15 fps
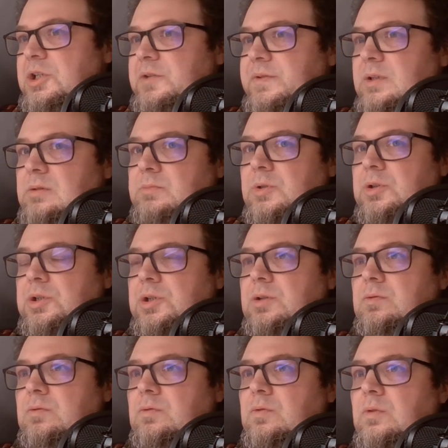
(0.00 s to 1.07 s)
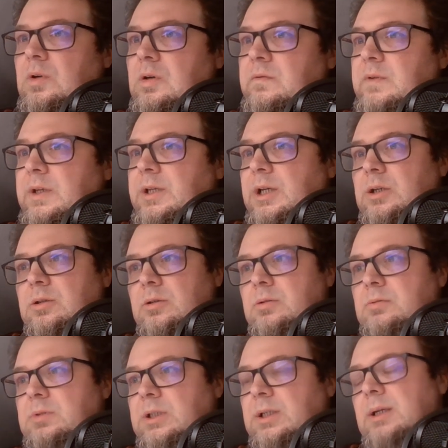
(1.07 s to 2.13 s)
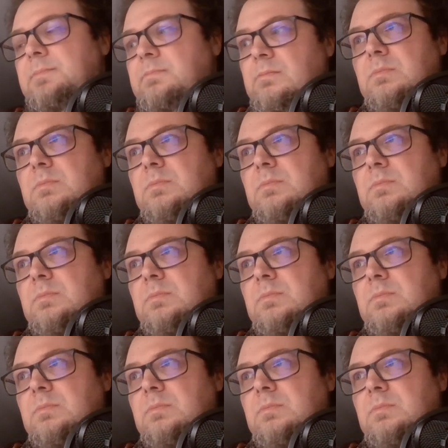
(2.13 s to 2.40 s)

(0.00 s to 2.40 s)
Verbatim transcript: świadomości kulturowej, jako taka